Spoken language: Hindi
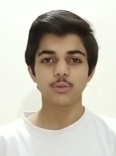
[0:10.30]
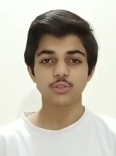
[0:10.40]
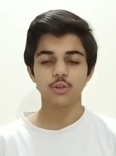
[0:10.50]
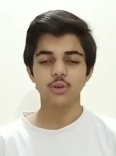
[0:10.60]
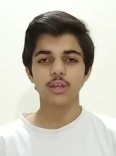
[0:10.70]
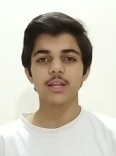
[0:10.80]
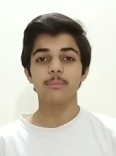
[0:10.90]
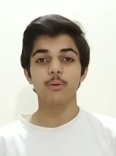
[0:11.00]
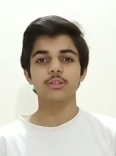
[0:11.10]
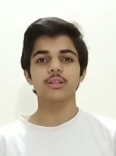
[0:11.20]
कुछ लोगों के लिए
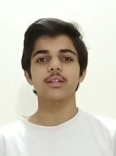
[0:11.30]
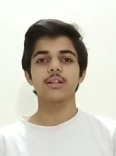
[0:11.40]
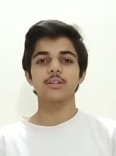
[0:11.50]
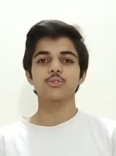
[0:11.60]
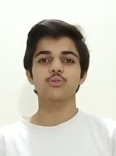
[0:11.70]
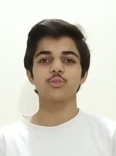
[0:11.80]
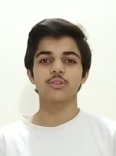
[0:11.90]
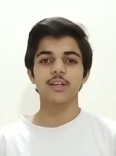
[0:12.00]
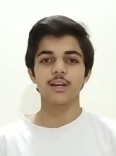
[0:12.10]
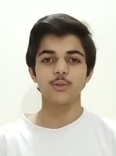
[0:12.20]
बहुत ज़्यादा नाजुक
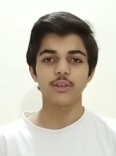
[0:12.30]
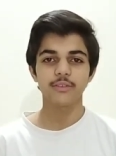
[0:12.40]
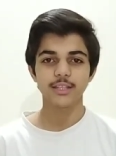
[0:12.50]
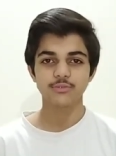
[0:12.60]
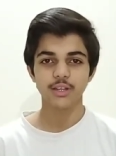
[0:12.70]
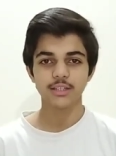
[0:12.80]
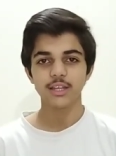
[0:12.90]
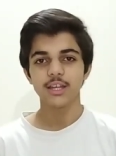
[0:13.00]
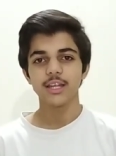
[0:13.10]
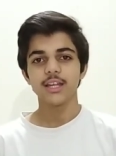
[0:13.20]
सूरत हुई हुई है इस
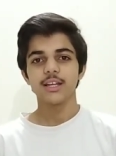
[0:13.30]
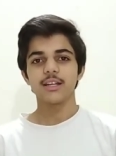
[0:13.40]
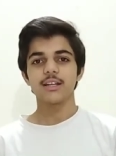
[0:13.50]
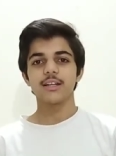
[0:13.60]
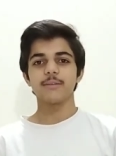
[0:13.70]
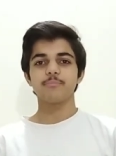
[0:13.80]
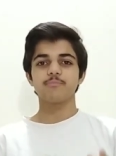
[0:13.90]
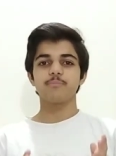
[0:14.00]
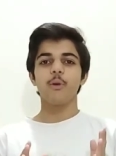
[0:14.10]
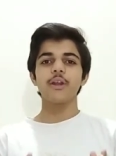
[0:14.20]

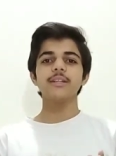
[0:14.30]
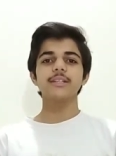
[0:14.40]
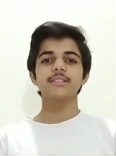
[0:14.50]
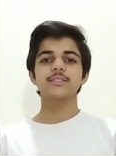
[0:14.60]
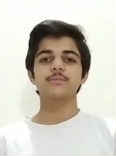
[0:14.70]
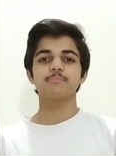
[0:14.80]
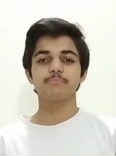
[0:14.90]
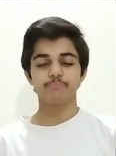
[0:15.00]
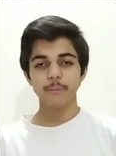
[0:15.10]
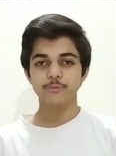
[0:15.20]
वक्त पॉइंट इज
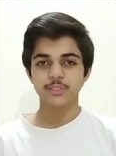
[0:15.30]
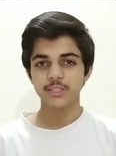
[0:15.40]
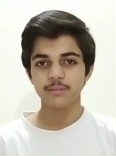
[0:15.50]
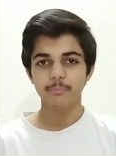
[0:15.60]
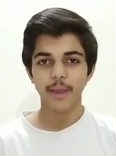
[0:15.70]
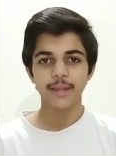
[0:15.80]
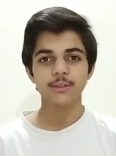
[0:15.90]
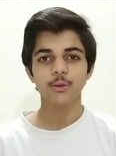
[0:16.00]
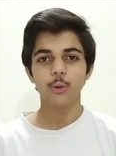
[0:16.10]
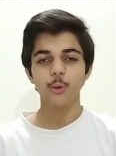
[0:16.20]
पबजी
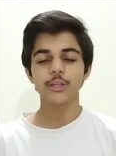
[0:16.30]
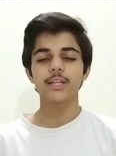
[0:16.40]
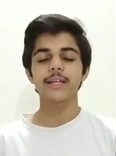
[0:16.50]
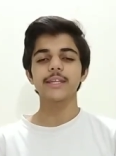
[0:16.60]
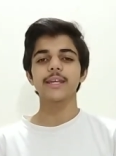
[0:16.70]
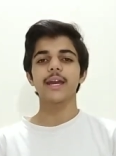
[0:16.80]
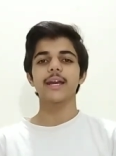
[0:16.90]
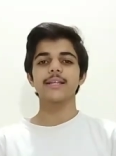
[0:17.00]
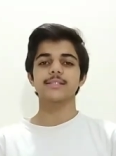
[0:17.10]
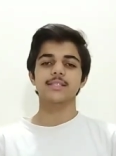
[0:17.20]
बैन होने लगी है
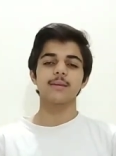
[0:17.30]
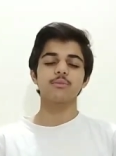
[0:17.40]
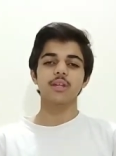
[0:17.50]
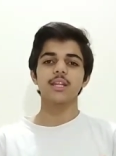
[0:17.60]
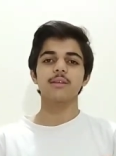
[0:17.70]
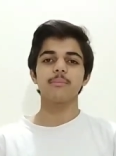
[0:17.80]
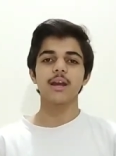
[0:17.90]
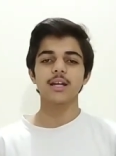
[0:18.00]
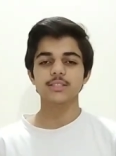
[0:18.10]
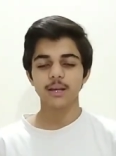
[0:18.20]
इसके मतलब मैं
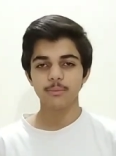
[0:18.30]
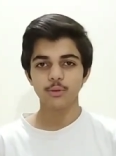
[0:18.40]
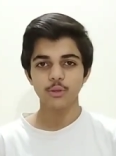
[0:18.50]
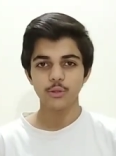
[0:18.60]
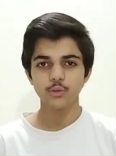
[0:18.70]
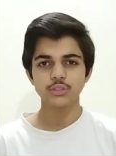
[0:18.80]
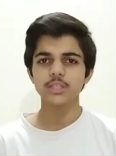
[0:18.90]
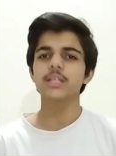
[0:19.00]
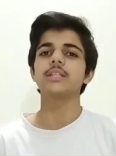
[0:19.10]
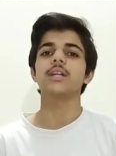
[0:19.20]
आज आपको न्यूज़
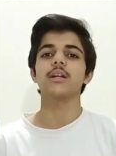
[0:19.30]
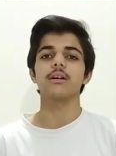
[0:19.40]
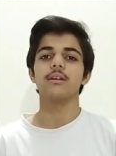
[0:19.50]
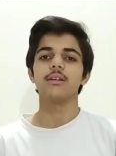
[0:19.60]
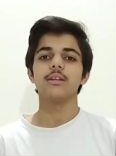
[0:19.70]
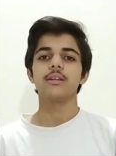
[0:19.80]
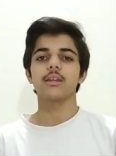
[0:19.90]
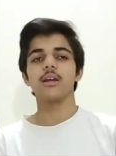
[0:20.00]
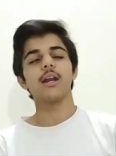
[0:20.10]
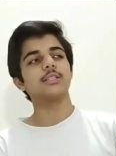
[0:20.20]
नहीं देने जा रहा
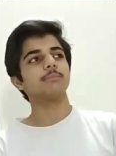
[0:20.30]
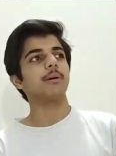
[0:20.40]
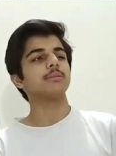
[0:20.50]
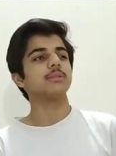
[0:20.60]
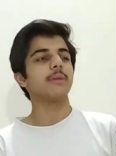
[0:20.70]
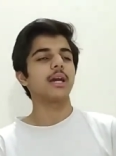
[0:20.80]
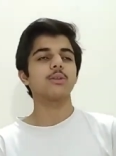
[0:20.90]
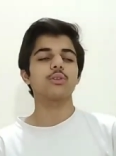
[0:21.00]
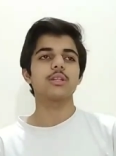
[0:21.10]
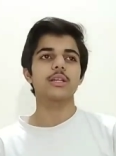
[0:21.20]
कि हाँ जी पबजी
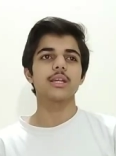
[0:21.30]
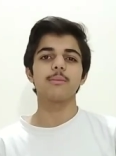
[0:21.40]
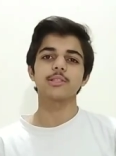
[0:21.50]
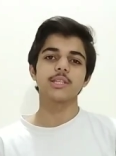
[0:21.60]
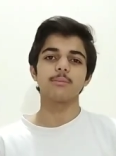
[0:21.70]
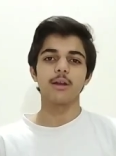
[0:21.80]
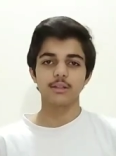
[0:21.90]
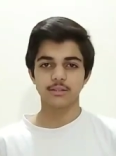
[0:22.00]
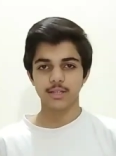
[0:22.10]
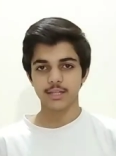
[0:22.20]
बैन होने लगी है बस ये
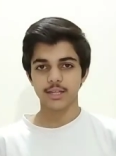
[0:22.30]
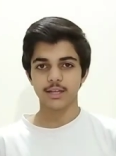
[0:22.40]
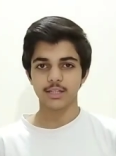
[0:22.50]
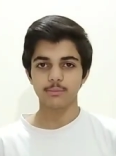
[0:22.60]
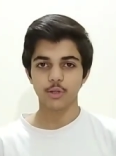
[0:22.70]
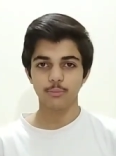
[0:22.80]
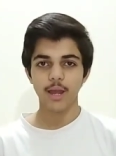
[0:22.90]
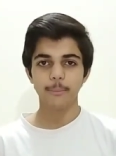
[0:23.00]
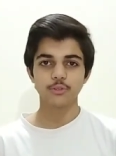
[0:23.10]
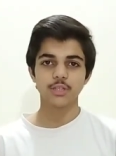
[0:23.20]
बात करके ख़त्म करो मैं
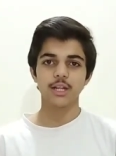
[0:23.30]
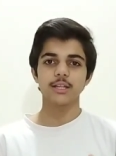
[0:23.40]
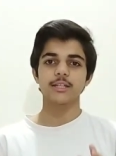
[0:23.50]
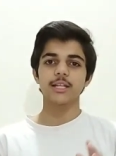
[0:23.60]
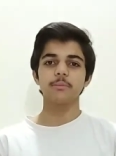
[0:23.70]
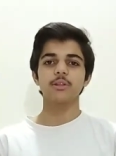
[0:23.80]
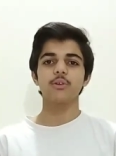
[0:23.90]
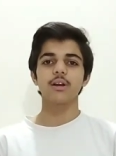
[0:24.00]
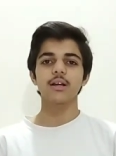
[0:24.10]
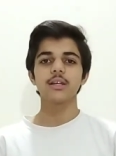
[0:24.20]
आपको सारा डिटेल
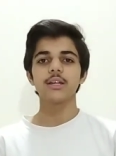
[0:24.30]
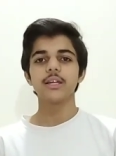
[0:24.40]
बताऊंगा